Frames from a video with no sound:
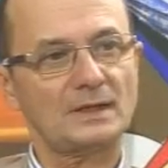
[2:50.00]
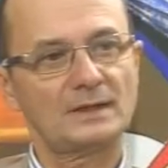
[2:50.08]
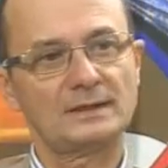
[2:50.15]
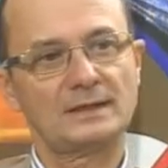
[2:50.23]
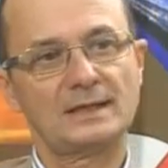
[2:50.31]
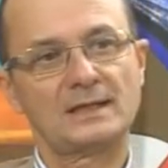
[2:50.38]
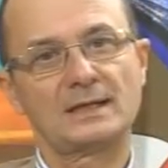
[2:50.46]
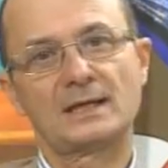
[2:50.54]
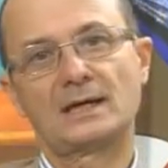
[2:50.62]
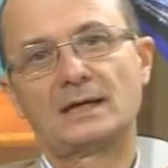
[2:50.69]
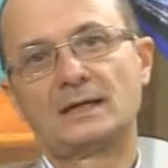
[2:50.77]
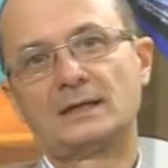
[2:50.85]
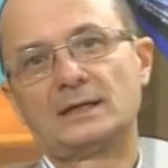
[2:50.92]

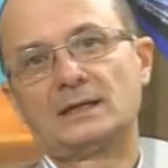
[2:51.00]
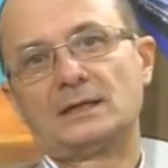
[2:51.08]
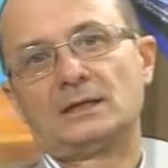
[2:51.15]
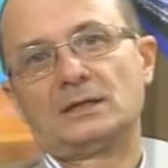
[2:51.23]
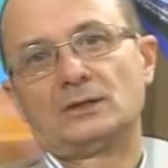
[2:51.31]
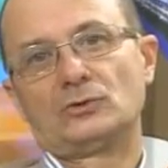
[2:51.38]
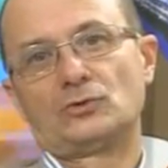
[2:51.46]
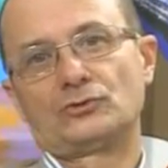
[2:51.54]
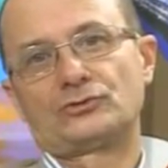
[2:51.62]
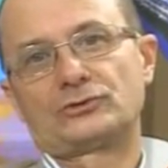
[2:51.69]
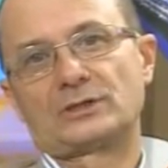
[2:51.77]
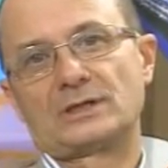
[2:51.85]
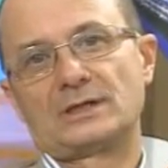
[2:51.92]
della
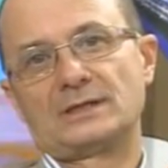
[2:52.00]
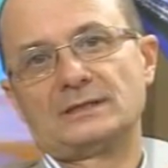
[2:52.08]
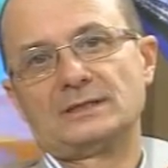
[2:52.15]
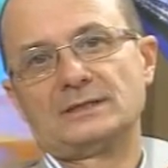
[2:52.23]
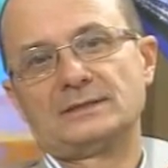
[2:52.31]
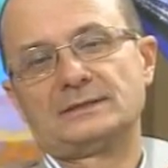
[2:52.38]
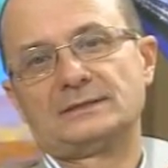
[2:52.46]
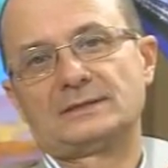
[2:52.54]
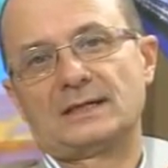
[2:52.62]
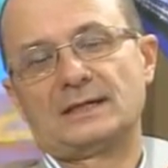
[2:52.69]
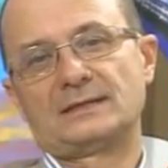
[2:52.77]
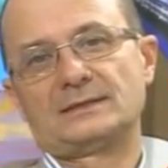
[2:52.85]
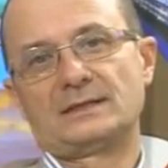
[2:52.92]
nostra
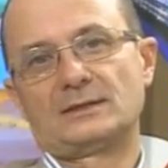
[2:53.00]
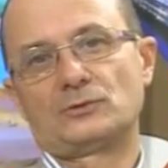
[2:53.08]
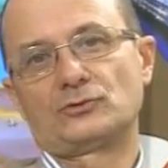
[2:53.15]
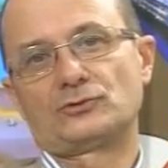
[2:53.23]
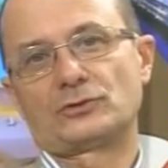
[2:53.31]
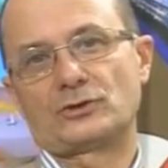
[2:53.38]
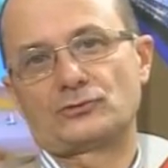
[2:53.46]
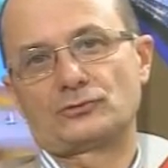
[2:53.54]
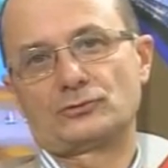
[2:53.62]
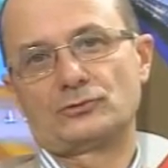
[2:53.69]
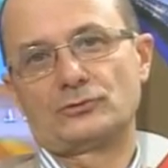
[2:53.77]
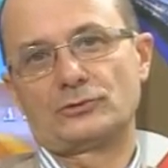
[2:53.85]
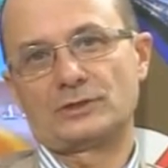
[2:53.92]
identità, della nostra
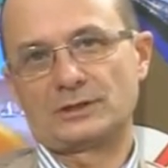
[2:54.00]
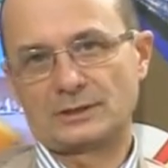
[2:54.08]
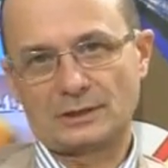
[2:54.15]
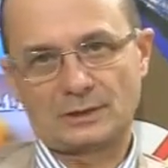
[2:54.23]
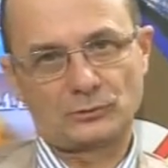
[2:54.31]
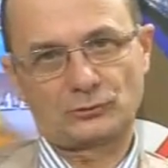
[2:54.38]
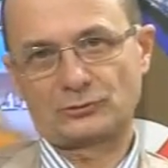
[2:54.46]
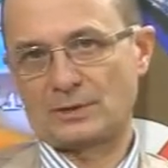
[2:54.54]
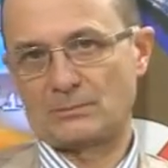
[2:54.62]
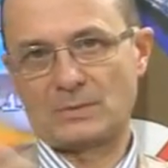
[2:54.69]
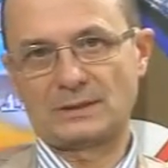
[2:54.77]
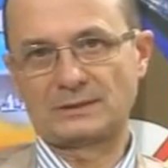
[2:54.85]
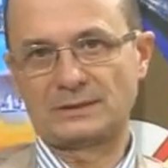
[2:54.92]
storia, della nostra
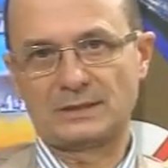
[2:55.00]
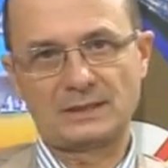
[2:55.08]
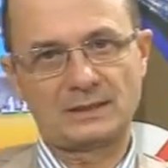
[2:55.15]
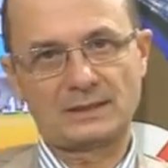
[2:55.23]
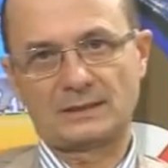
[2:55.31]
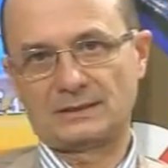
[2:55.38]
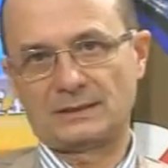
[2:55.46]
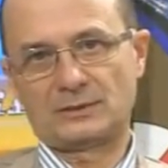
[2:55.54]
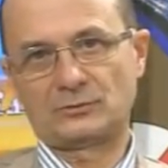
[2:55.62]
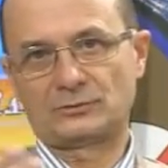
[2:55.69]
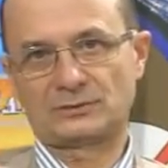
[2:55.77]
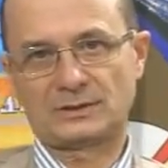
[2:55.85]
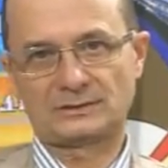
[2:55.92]
bandiera, della
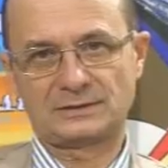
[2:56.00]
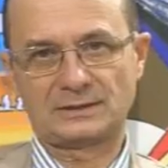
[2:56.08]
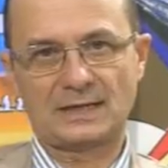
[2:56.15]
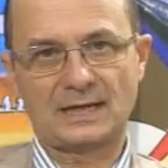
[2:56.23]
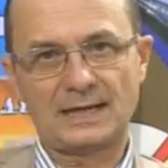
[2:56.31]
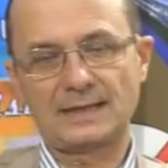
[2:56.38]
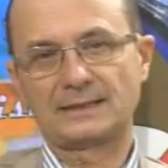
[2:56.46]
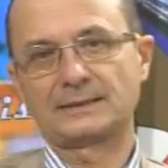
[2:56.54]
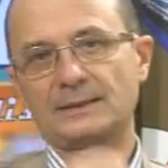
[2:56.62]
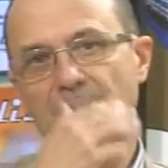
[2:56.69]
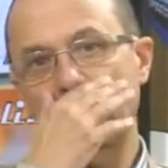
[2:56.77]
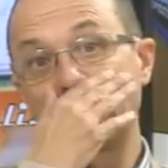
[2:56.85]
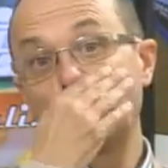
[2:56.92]
nostra
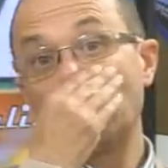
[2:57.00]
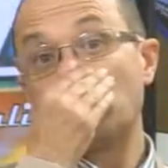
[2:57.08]
trinacria.